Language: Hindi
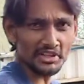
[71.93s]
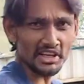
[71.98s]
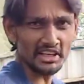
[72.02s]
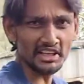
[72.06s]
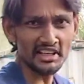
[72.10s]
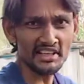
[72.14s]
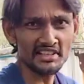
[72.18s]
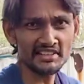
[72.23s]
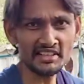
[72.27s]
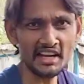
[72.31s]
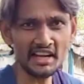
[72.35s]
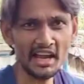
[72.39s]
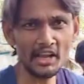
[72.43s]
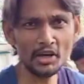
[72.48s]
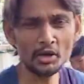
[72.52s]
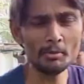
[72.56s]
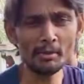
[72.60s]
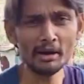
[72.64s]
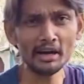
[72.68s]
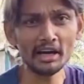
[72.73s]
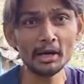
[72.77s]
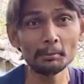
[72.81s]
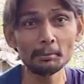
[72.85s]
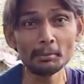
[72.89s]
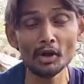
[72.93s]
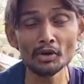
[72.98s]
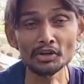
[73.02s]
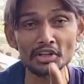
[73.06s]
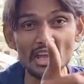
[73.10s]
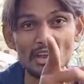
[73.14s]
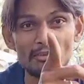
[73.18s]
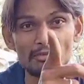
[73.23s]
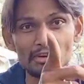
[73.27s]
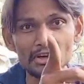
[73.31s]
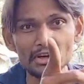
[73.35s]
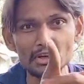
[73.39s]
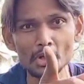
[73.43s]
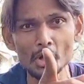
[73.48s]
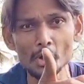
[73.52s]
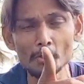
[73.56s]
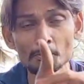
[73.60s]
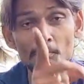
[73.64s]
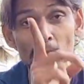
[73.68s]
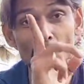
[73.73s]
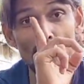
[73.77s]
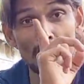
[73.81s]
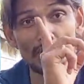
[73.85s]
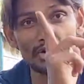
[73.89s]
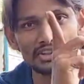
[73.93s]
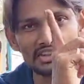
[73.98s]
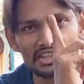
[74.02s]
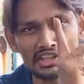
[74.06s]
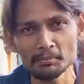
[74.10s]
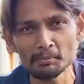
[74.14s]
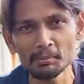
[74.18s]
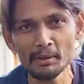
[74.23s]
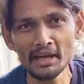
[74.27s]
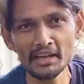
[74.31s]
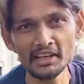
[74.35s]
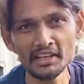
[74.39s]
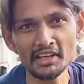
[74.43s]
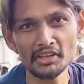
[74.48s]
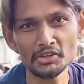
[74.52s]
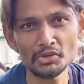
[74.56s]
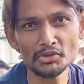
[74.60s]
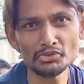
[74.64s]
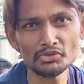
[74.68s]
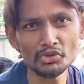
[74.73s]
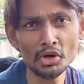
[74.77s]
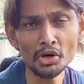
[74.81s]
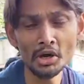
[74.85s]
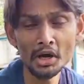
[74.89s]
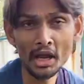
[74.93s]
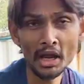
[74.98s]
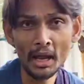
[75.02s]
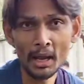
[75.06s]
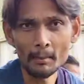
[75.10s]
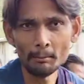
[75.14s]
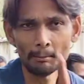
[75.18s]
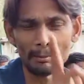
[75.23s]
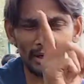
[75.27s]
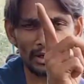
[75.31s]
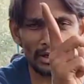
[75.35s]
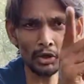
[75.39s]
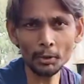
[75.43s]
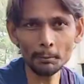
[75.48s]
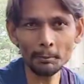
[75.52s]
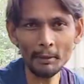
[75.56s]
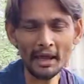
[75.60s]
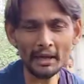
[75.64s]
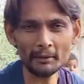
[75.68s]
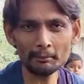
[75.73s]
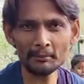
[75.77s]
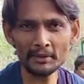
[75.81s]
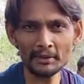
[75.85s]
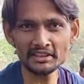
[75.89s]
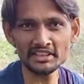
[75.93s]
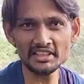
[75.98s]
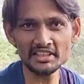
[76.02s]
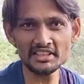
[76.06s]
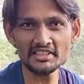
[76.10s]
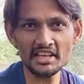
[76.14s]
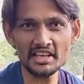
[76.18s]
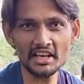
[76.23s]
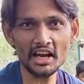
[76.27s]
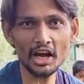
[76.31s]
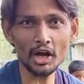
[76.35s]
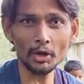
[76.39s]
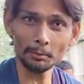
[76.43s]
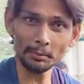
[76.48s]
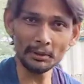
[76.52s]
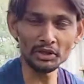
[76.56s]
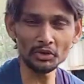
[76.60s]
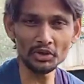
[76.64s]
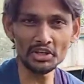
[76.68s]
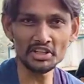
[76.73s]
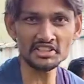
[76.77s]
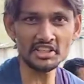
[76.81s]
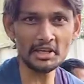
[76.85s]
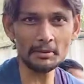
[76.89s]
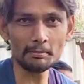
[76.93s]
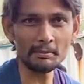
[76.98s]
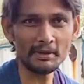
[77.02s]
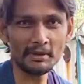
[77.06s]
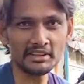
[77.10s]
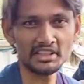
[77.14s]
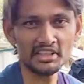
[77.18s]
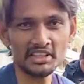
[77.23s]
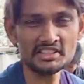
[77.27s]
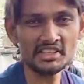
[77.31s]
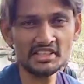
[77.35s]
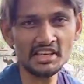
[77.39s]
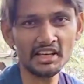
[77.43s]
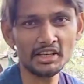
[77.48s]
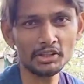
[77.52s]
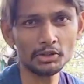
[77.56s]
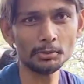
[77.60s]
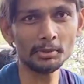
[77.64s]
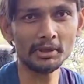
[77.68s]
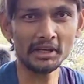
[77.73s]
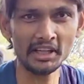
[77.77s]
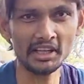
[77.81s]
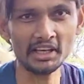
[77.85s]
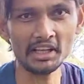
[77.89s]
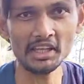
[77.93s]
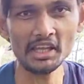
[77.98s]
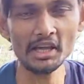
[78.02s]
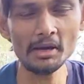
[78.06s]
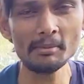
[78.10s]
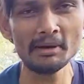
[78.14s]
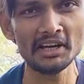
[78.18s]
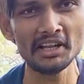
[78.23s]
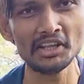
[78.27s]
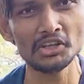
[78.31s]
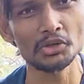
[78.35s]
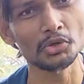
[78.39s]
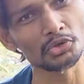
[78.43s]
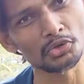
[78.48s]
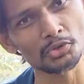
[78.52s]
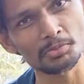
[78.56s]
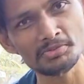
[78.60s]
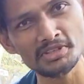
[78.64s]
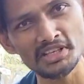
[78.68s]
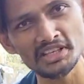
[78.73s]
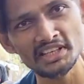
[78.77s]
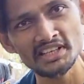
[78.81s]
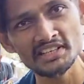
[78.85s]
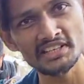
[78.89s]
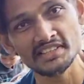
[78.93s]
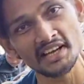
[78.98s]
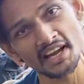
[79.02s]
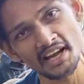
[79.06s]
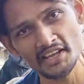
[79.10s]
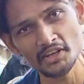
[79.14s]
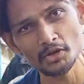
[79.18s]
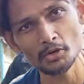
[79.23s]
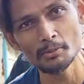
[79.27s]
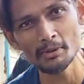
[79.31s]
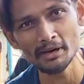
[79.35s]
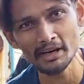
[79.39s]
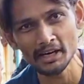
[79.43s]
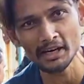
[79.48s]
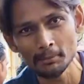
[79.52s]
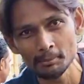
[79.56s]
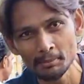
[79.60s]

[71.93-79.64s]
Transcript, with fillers: चैनल स्काई घुमक्कड़ पे और ये वीडियो बहुत ही प्यारी है दोस्तों बिल्कुल बैक मत कीजिएगा और बिल्कुल स्किप मत कीजिएगा तो बने रहिए हमारे यूट्यूब चैनल स्काई घुमक्कड़